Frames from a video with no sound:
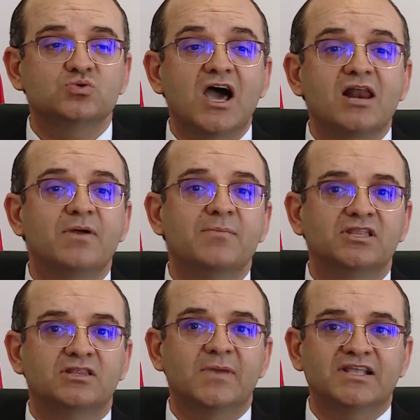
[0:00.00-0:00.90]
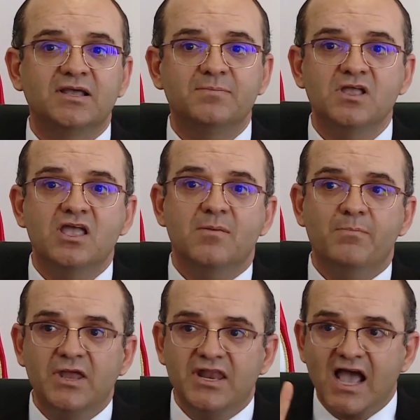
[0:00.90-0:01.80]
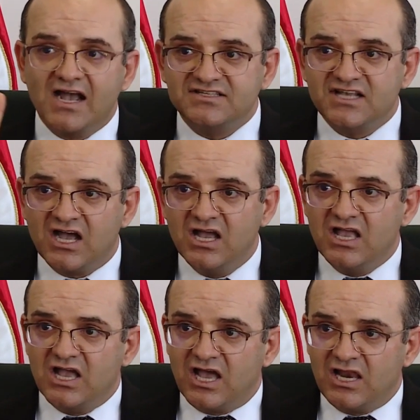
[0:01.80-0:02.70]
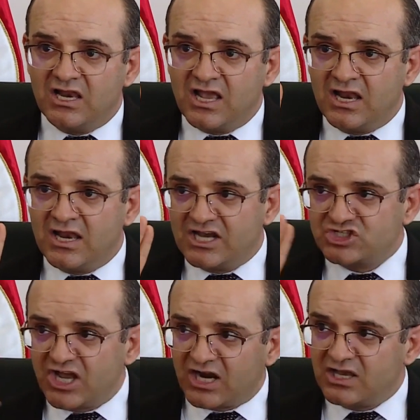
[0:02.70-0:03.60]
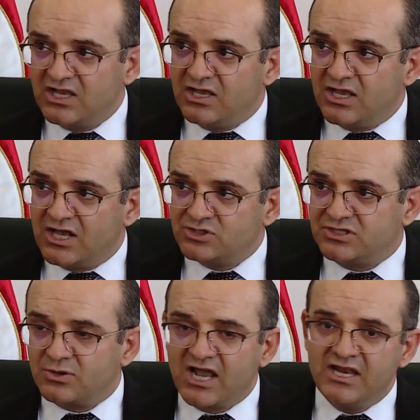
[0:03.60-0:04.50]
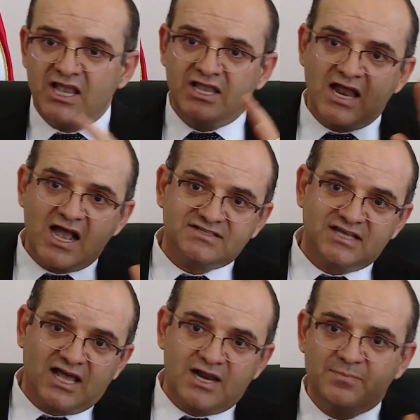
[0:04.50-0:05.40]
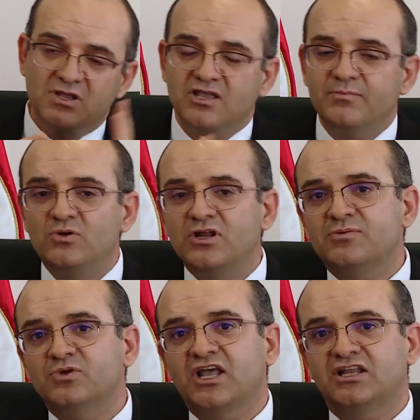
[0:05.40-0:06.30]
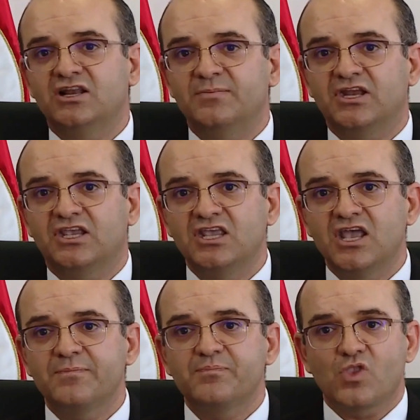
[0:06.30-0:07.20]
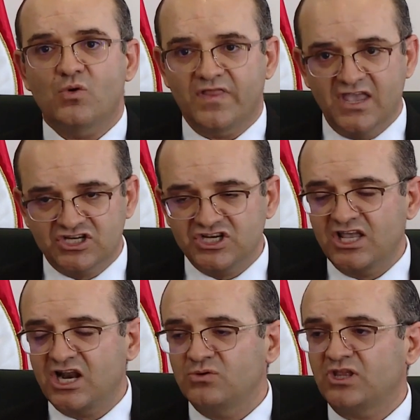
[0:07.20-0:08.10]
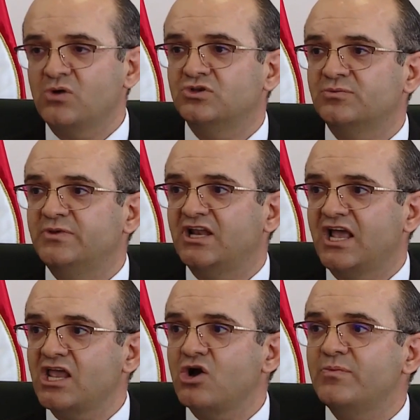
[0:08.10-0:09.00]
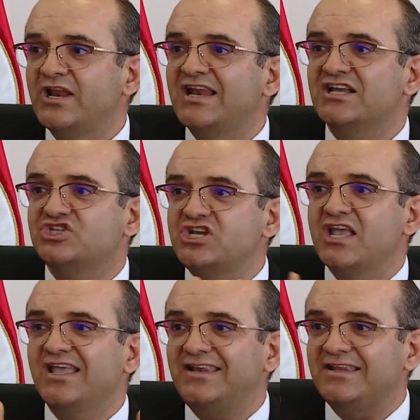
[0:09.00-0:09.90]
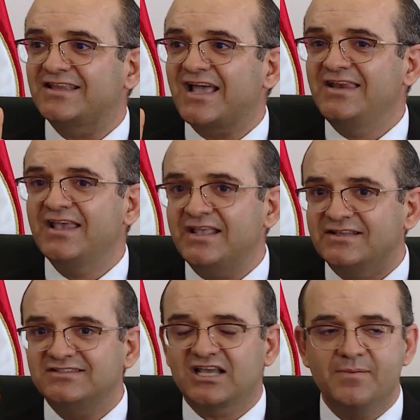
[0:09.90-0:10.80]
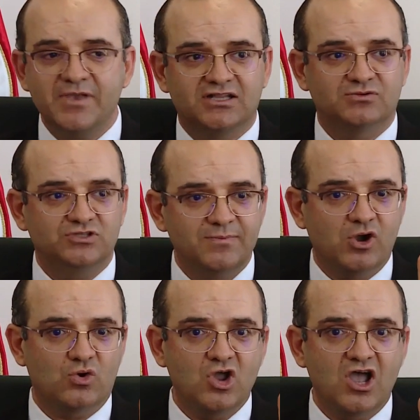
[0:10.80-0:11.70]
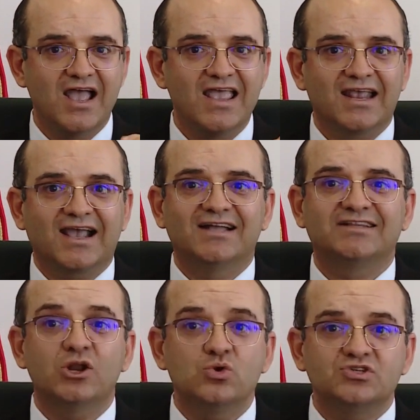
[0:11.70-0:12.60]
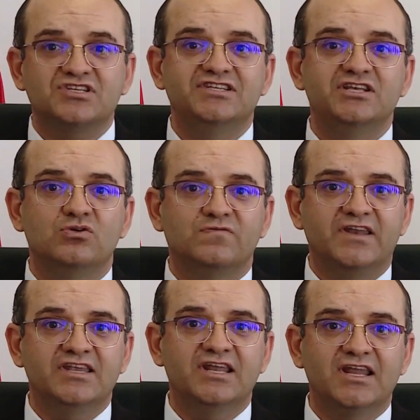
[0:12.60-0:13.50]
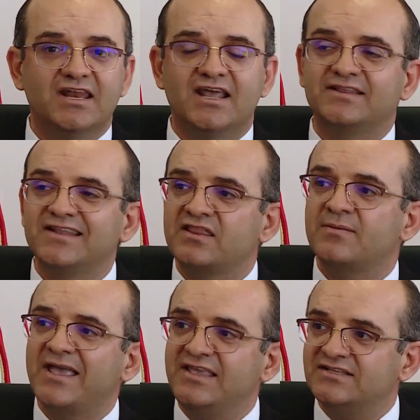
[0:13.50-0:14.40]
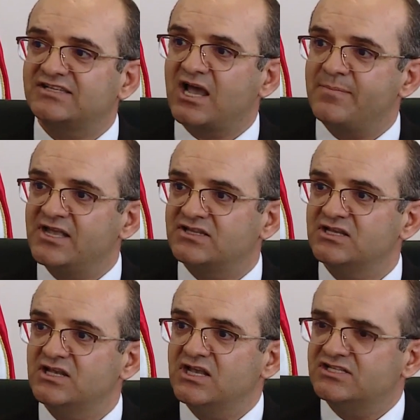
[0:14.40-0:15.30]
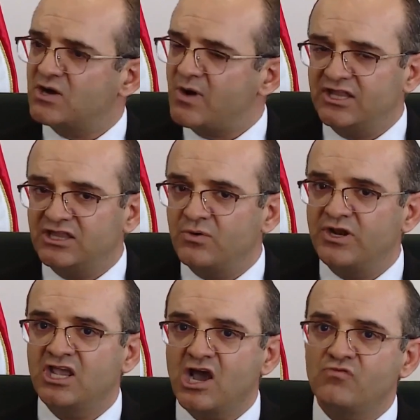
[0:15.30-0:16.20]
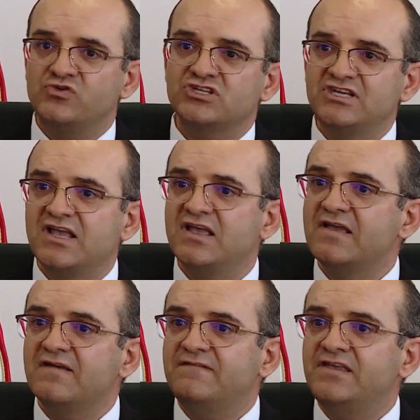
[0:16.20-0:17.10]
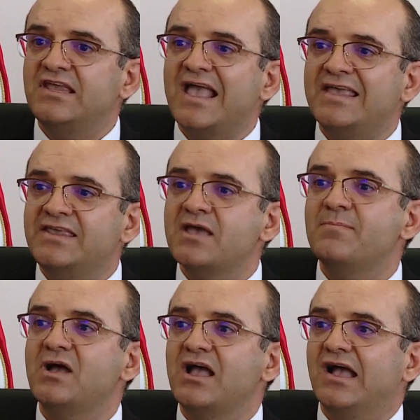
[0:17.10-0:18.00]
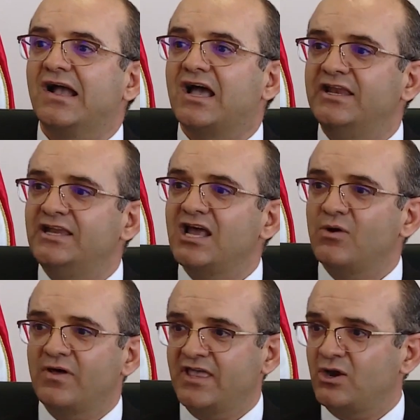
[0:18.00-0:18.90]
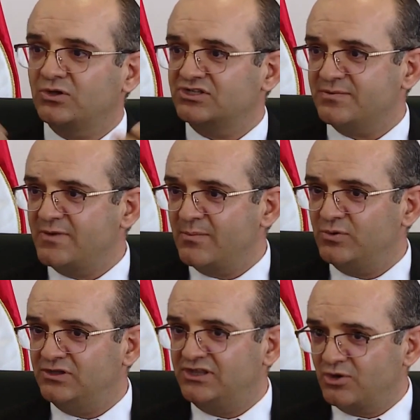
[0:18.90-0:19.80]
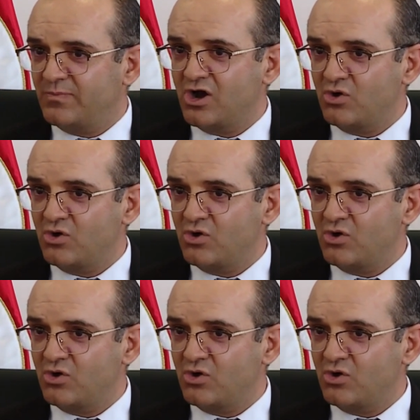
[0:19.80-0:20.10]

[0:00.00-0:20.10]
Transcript: و400 مكتب من أقصى الشرق استراليا الى اقصى الغرب بالولايات المتحده الامريكيه وهذا شيره وتعودت به الهيئه ومن الاشياء اللي تخلي هيئه الانتخابات وديما نقولوها قادره لوجستيا وفنيا انها تنظم اي انتخابات سواء دوريه او فجئيه في ايام قليله وهذا اكتسبناه بالتجربه